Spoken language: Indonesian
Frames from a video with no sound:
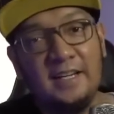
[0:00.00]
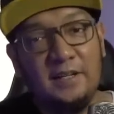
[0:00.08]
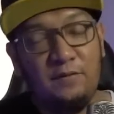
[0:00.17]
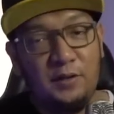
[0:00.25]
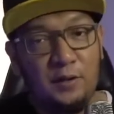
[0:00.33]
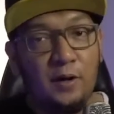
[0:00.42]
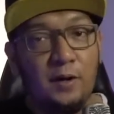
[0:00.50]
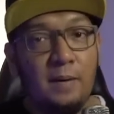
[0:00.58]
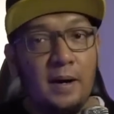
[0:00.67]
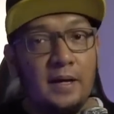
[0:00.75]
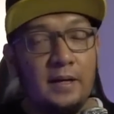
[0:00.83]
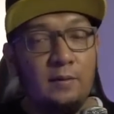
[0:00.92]
Di video
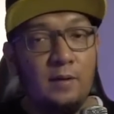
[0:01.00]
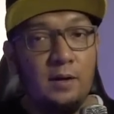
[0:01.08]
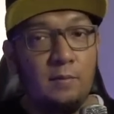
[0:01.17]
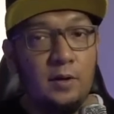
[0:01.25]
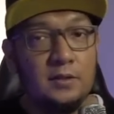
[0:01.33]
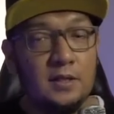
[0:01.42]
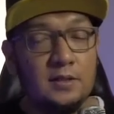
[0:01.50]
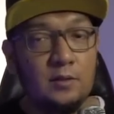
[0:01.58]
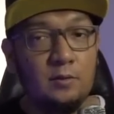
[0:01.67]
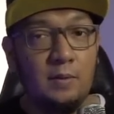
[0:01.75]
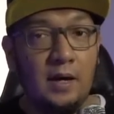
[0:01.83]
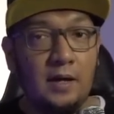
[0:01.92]
kemarin gue ngebawain salah
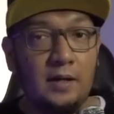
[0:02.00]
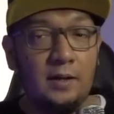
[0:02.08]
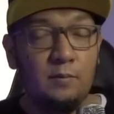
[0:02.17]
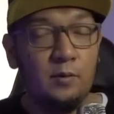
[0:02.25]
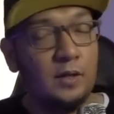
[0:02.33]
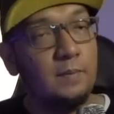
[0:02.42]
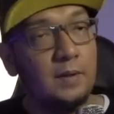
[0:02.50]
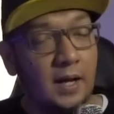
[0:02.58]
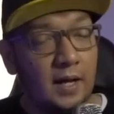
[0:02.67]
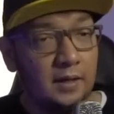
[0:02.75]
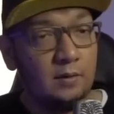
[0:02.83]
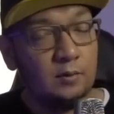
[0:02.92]
satu barang yang mungkin
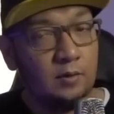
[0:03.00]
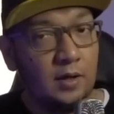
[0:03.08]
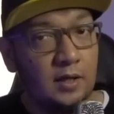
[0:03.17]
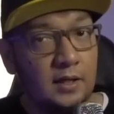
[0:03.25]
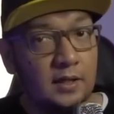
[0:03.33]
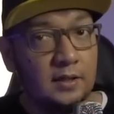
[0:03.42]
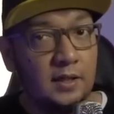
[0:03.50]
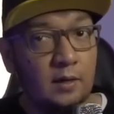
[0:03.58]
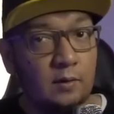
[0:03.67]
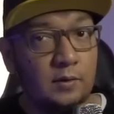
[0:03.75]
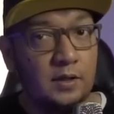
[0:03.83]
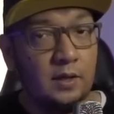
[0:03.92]
menarik untuk kalian
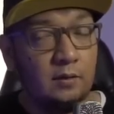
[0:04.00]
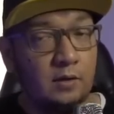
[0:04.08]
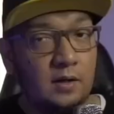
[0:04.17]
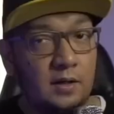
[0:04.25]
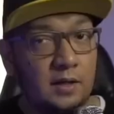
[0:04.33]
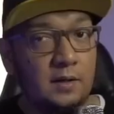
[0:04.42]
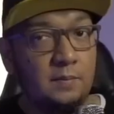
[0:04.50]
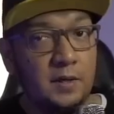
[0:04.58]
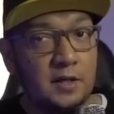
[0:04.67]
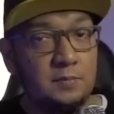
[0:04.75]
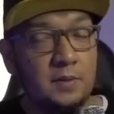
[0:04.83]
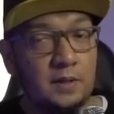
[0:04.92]
ketahui Yaitu adalah dari
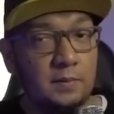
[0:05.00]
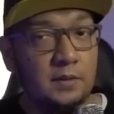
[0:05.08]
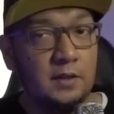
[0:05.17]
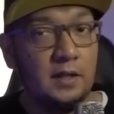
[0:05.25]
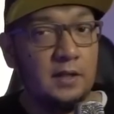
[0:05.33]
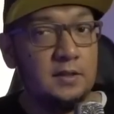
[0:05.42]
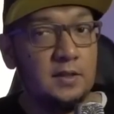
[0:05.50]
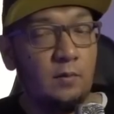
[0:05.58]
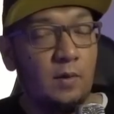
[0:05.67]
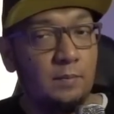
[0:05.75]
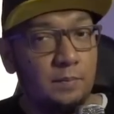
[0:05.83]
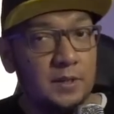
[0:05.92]
PSP Limited Edition
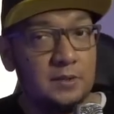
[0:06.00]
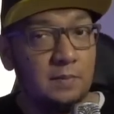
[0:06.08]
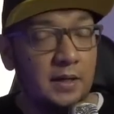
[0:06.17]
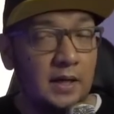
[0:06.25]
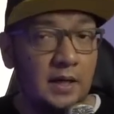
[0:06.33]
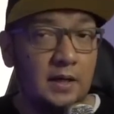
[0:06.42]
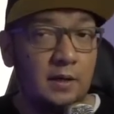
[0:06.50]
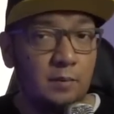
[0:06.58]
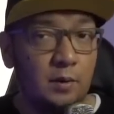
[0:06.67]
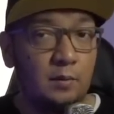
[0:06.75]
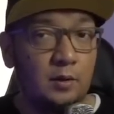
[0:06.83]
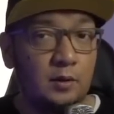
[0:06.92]
One Piece Bagi kalian yang
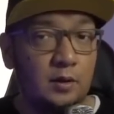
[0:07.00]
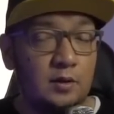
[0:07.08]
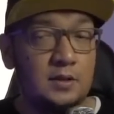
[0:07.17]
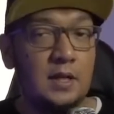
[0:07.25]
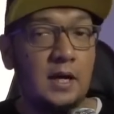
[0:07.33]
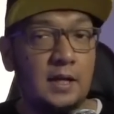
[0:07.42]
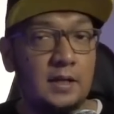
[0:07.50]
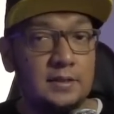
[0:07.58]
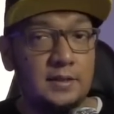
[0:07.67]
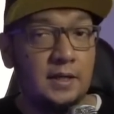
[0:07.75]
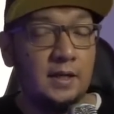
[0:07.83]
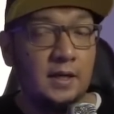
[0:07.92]
belum nonton silahkan
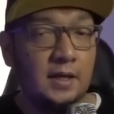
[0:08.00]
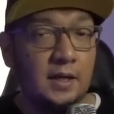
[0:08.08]
cek